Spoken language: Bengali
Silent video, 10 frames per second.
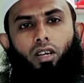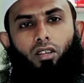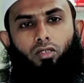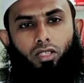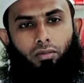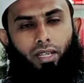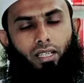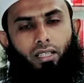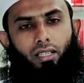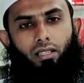অর্ডার করতে
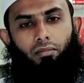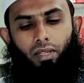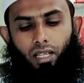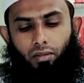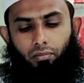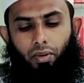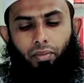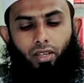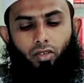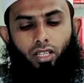পারেন মানে
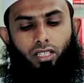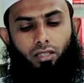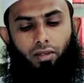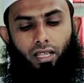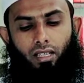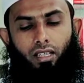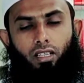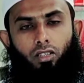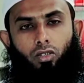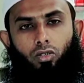পেমেন্ট করে দিতে পারেন
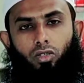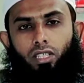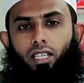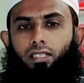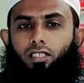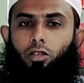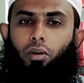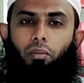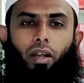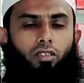তো ঠিক আছে
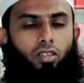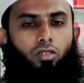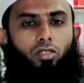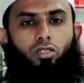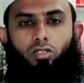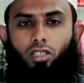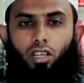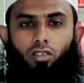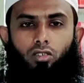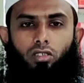সবাই ভালো থাকুন সুস্থ
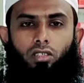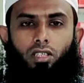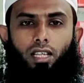থাকুন